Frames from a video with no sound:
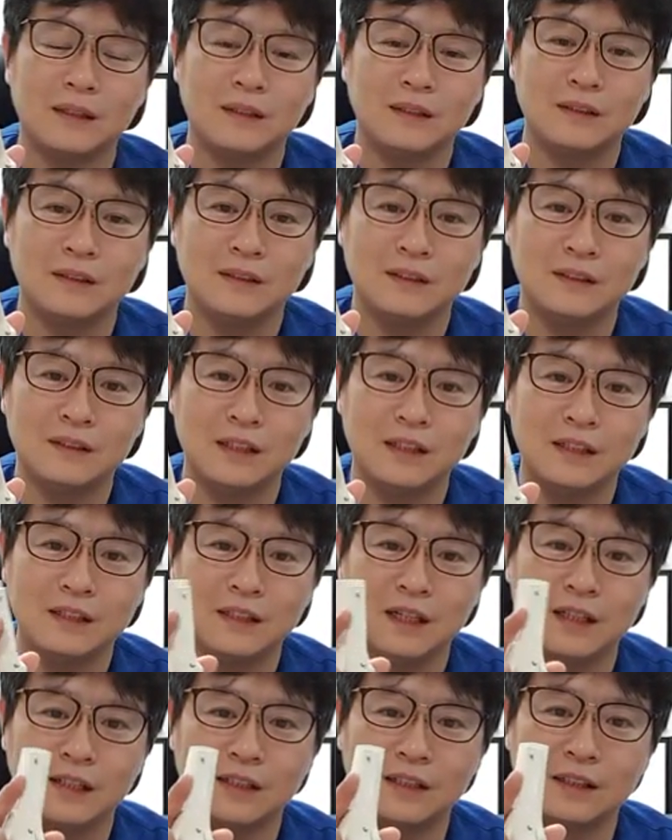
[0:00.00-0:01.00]
튼튼하진
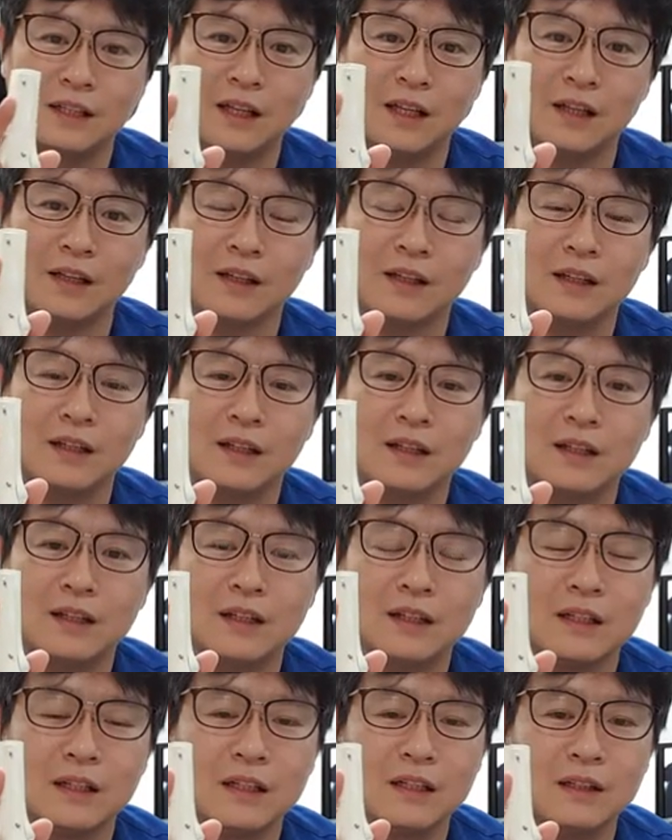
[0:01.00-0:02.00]
않는데
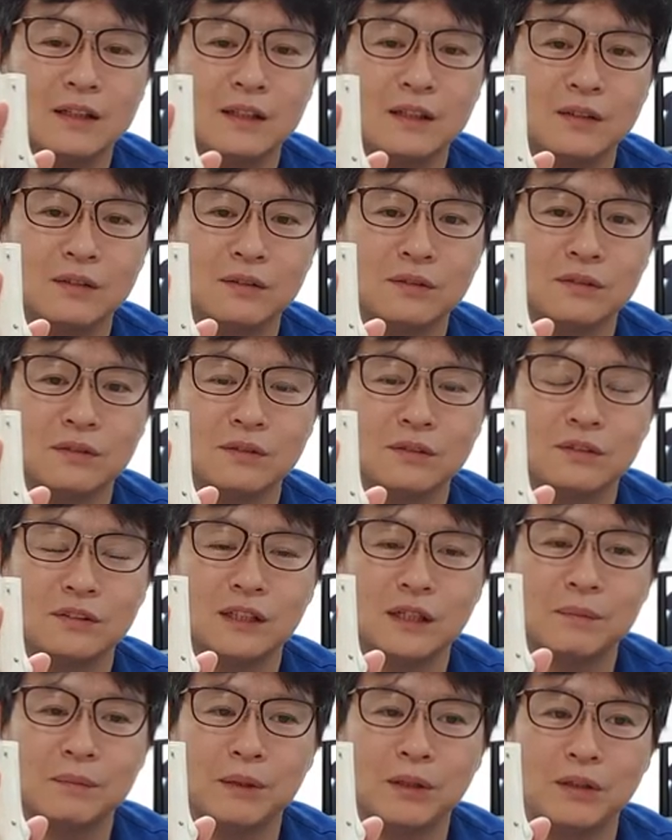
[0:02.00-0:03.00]
이렇게 수술을
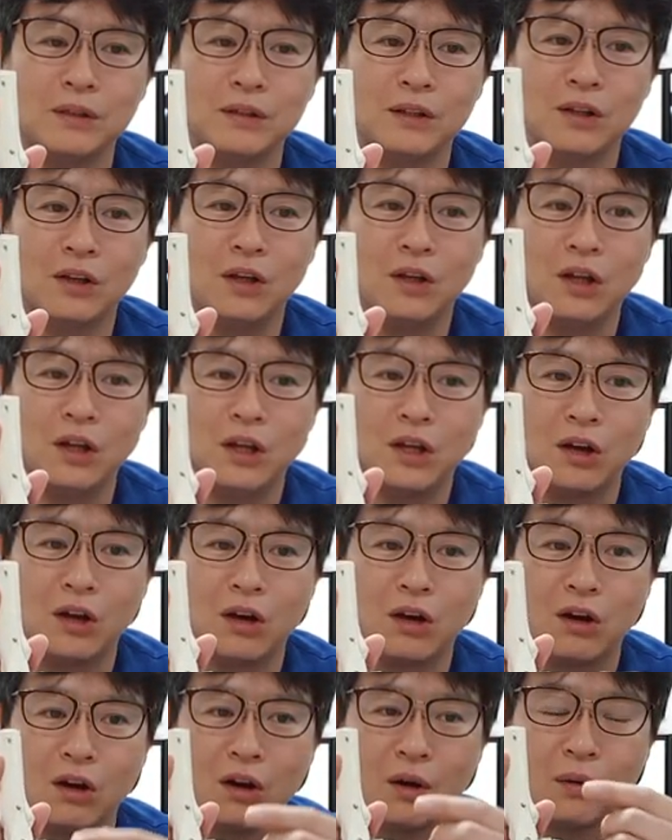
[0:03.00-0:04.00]
하면
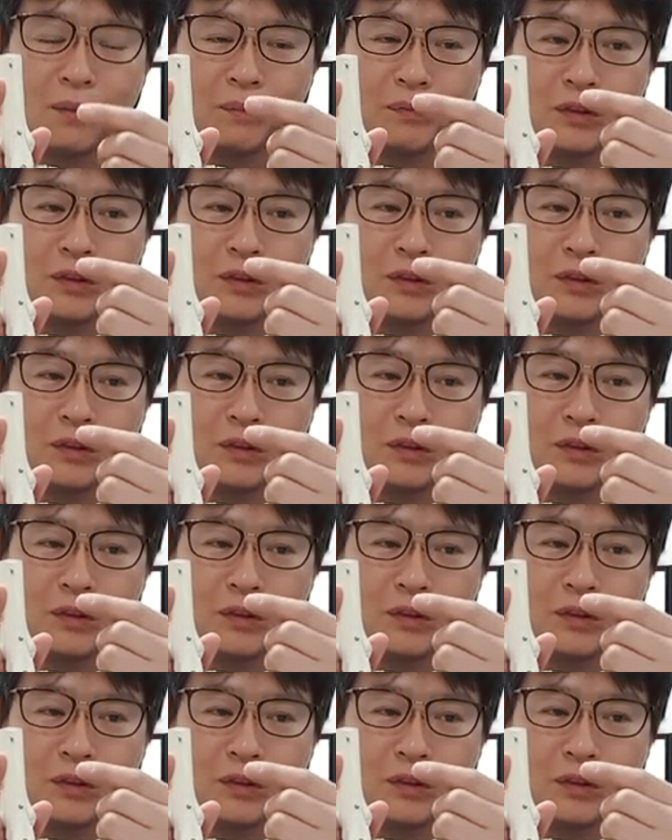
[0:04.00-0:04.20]
어,